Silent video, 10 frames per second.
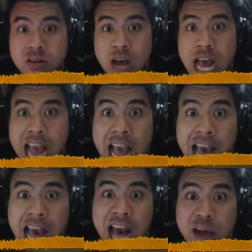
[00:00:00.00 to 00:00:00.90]

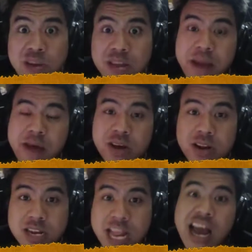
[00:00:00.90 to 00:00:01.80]
à đi mẹ người
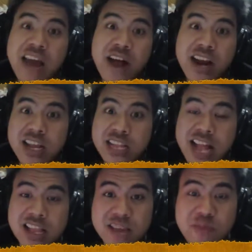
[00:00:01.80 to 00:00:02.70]
thằng này đang định
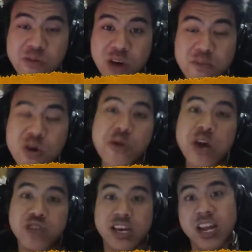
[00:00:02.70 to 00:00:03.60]
thả tính mình một cái biu
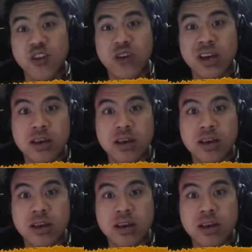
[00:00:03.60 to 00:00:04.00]
biu gì đấy thôi